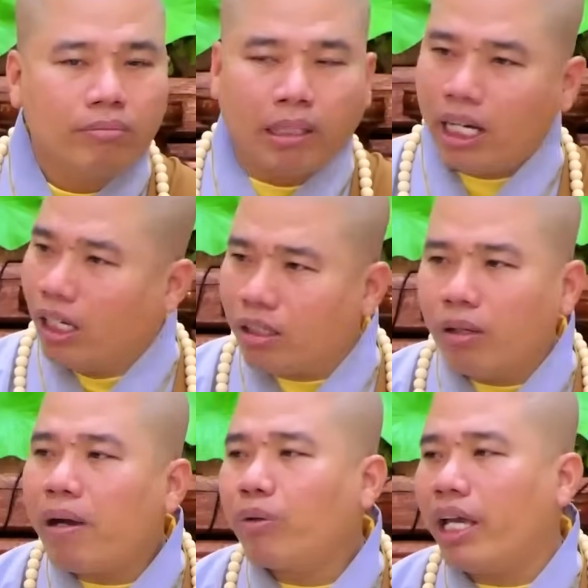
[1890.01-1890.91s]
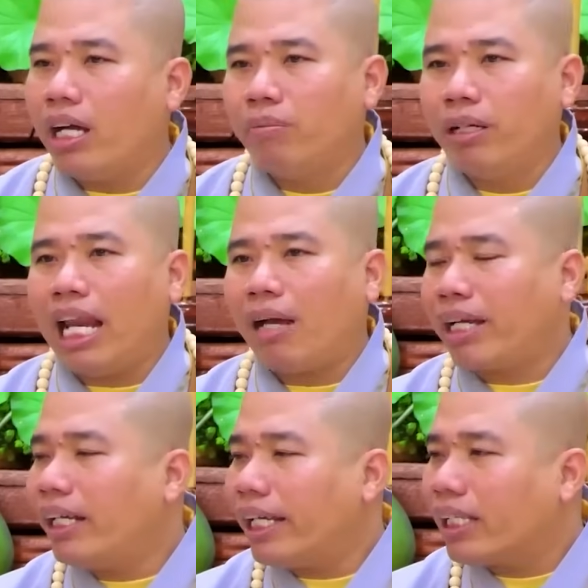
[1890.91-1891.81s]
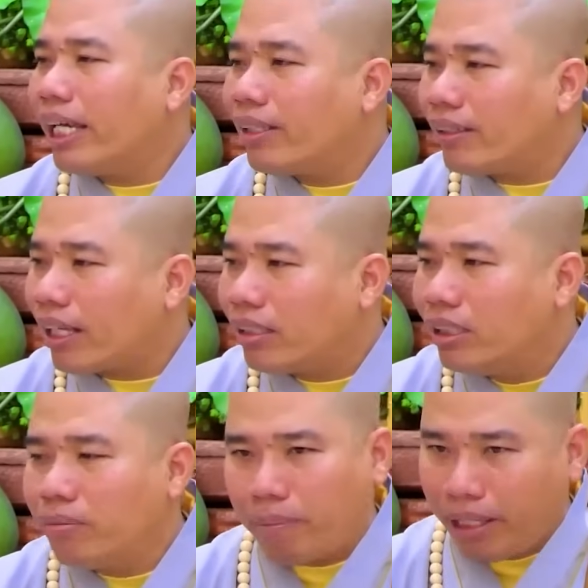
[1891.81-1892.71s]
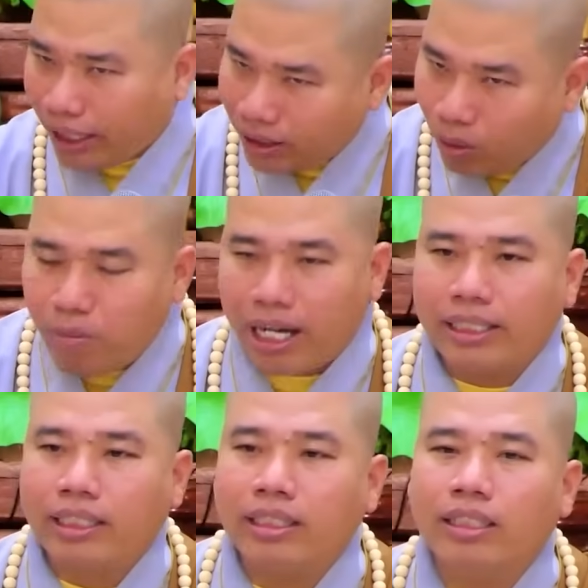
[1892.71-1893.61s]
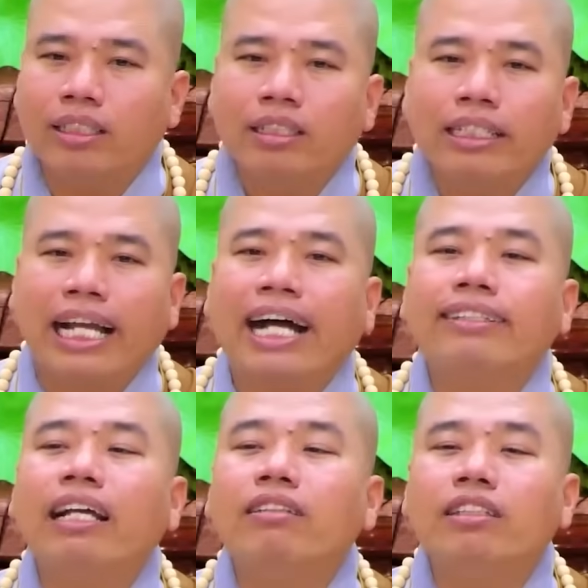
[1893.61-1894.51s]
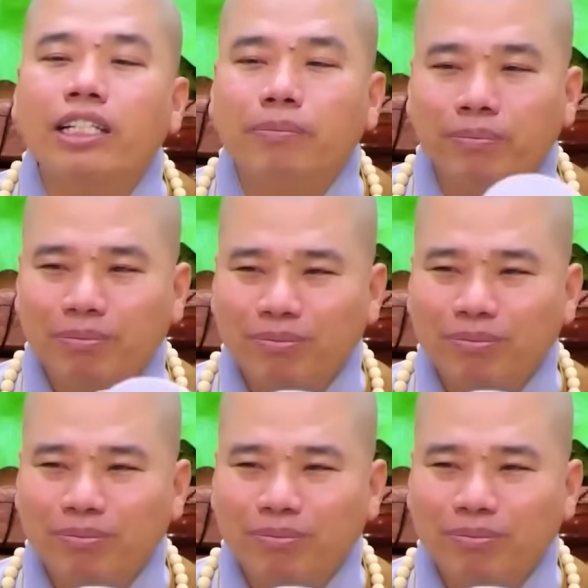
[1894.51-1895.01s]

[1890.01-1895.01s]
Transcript: Mà đừng có bao giờ mình làm cách này cách kia cho người ta thương, mà mình hãy sống bằng cả trái chim.